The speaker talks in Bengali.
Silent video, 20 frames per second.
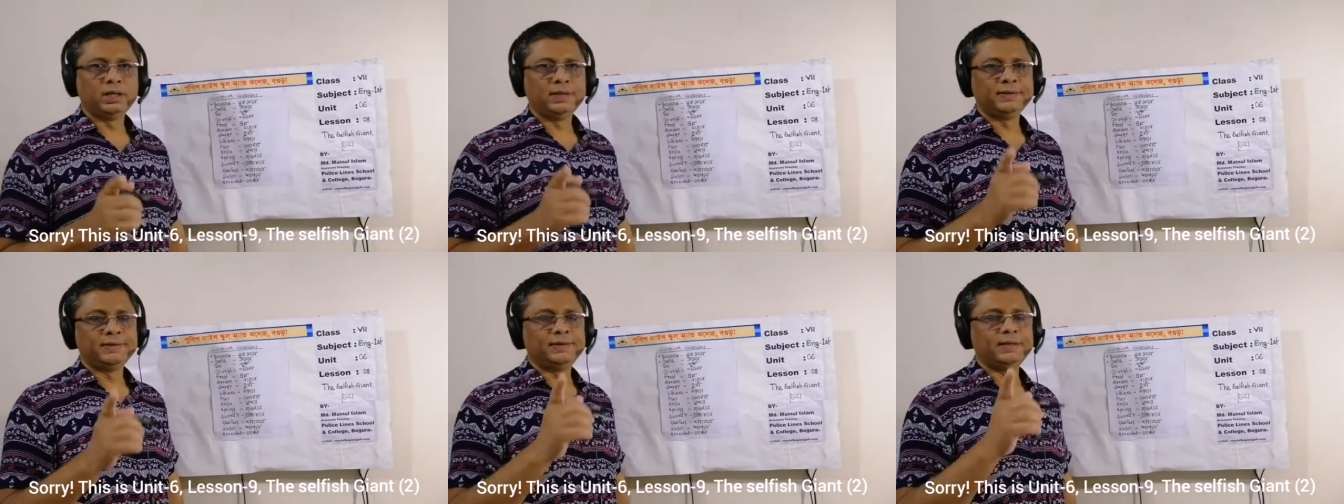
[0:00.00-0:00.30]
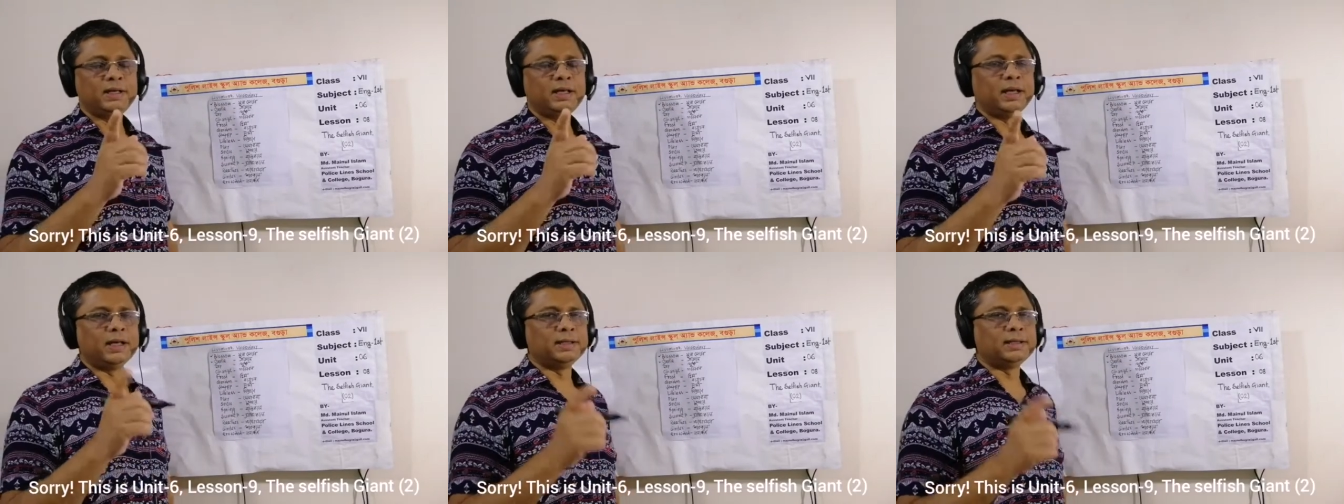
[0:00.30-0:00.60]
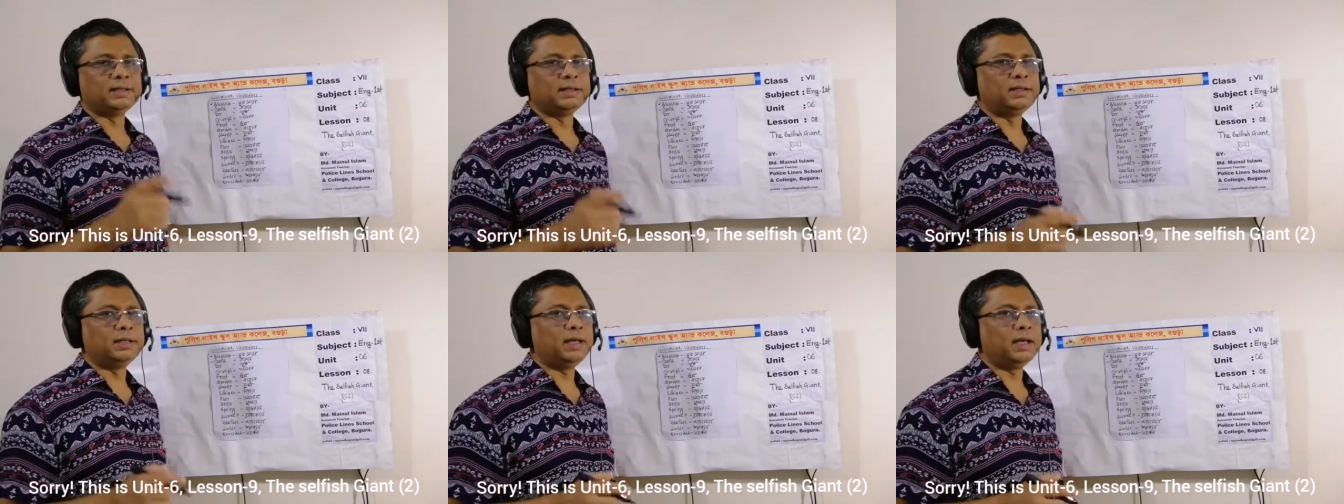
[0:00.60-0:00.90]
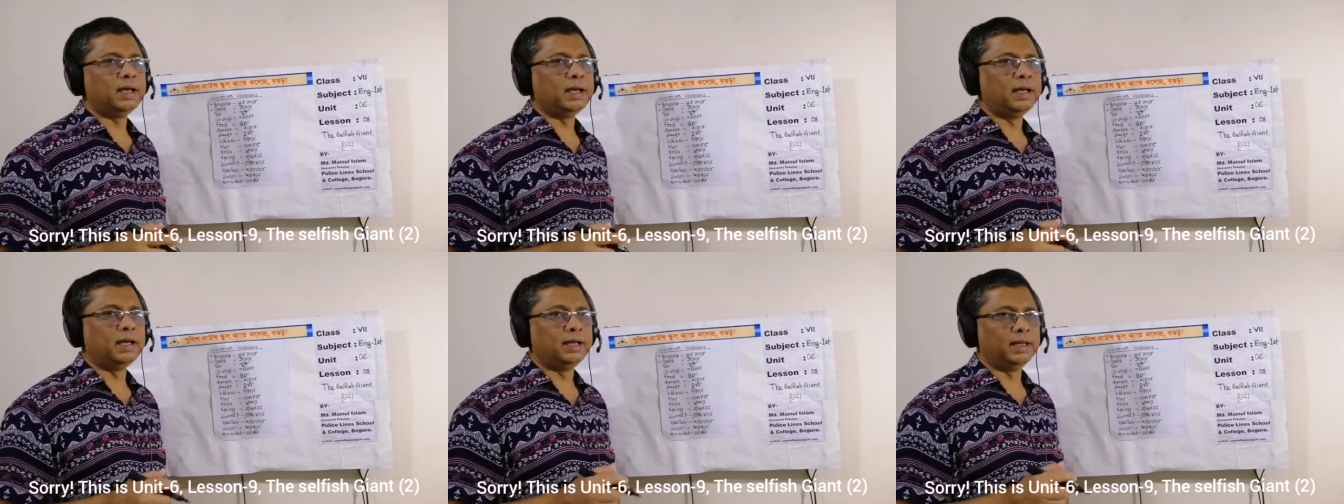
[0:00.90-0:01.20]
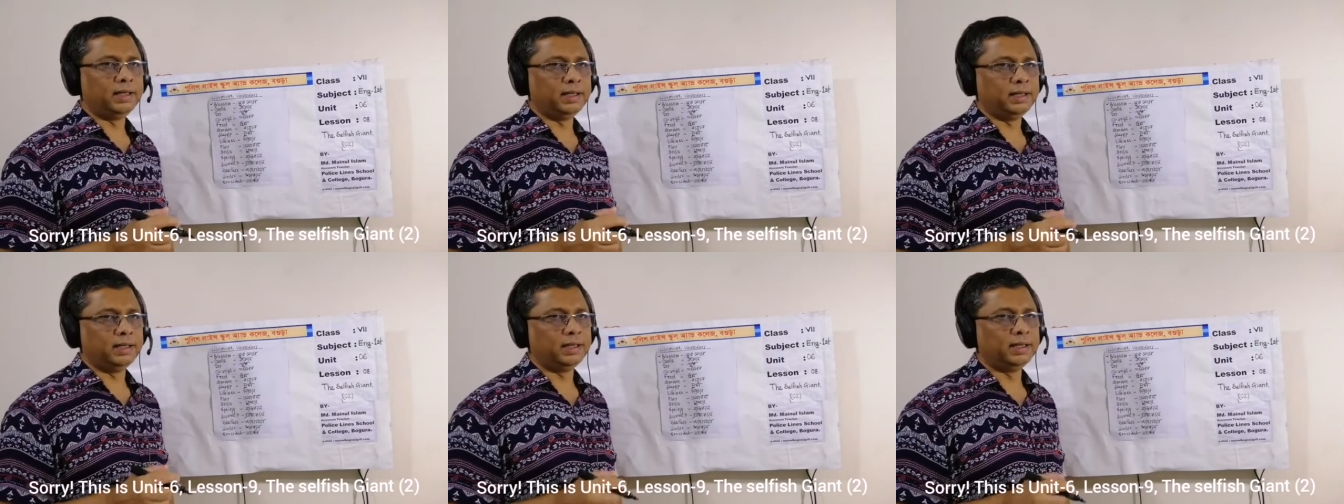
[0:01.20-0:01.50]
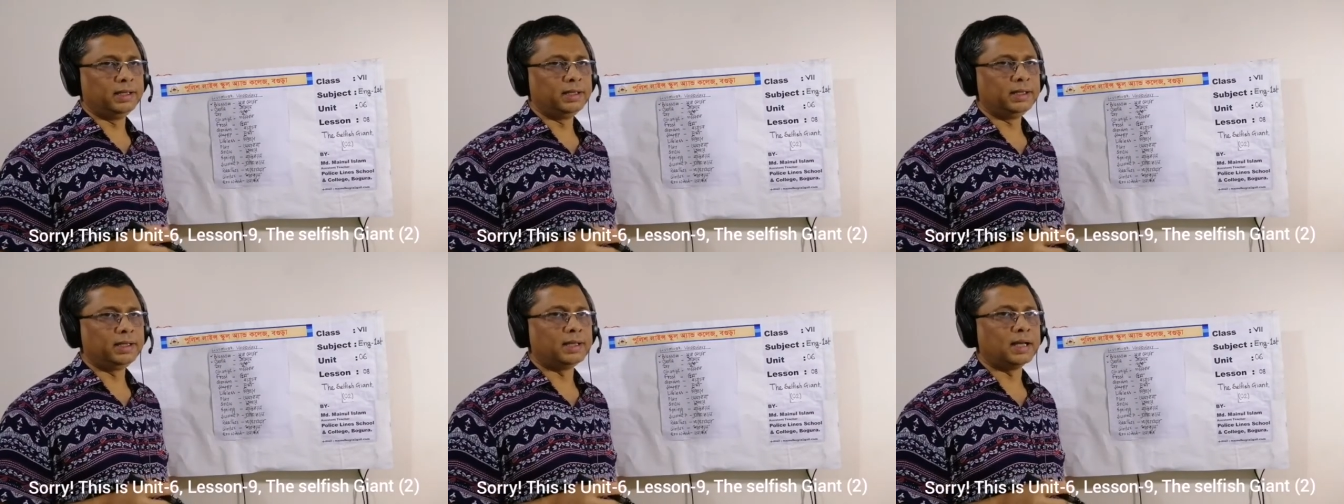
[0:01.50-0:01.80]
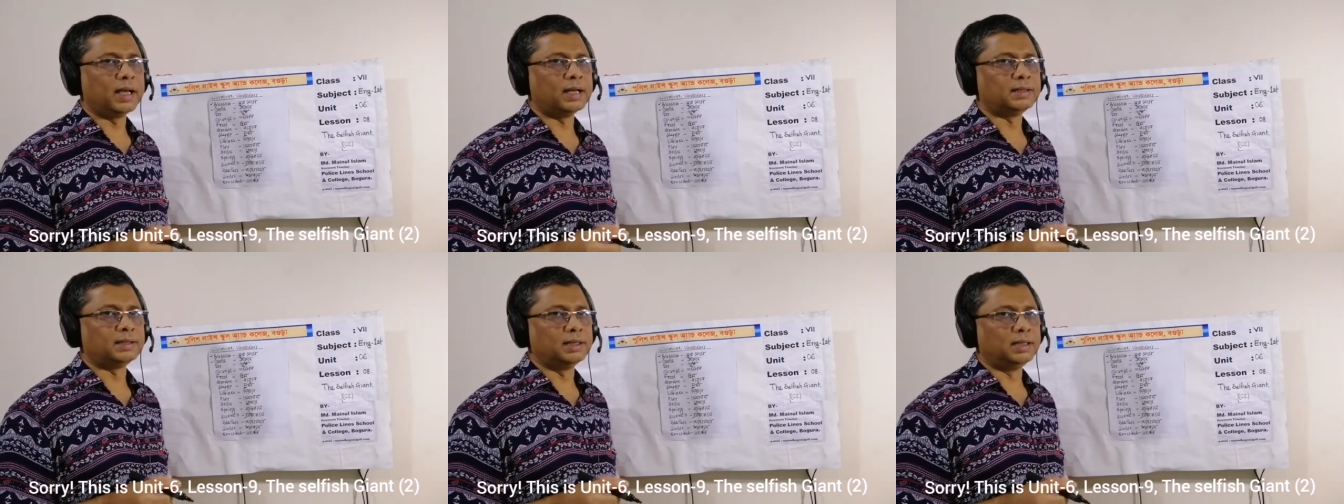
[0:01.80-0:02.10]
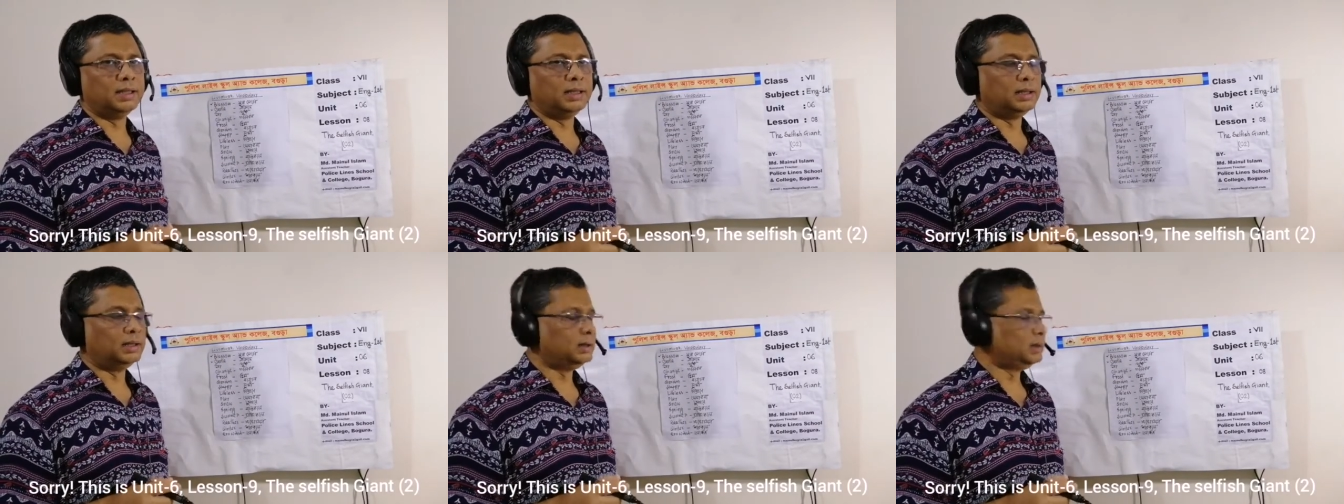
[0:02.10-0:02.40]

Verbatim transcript: সি এস টি এল ই ক্যাসেল